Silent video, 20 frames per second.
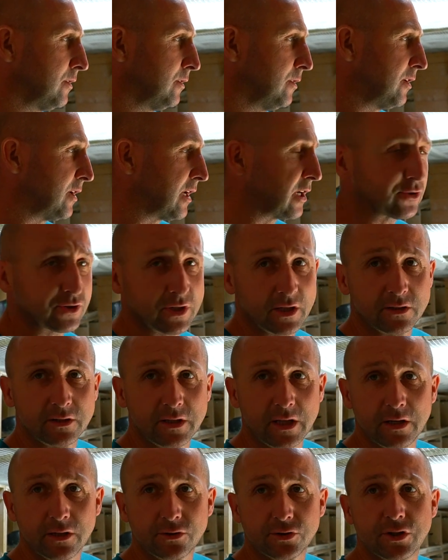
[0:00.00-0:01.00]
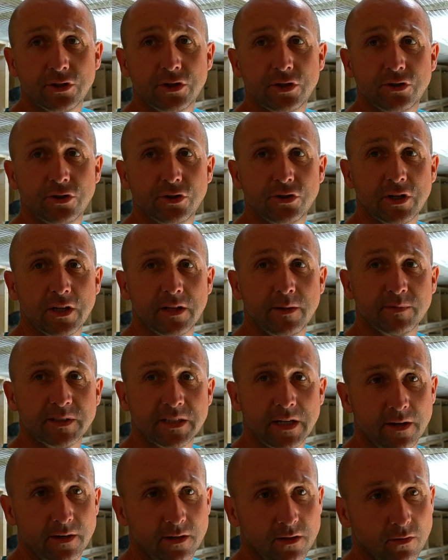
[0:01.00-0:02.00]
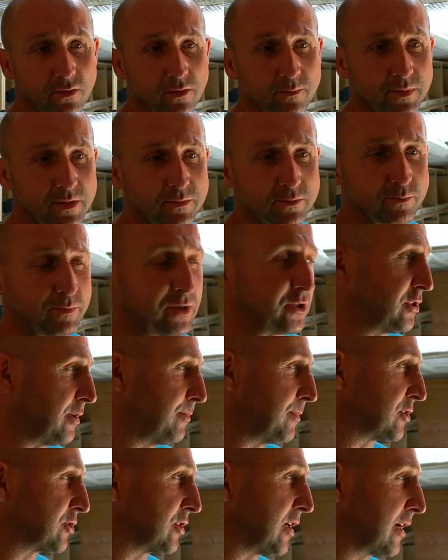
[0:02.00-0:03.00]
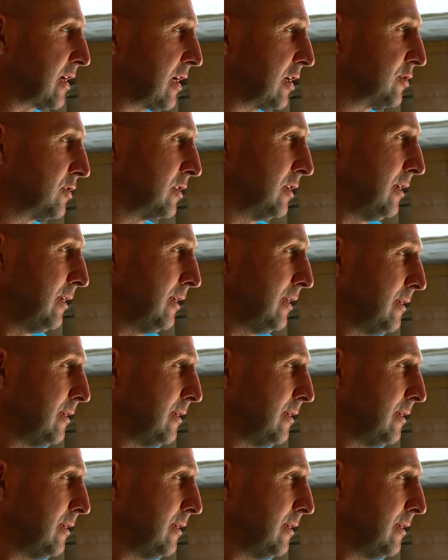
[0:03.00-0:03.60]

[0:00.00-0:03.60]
No i reszcie te 37 starych gołębi będziemy czekać.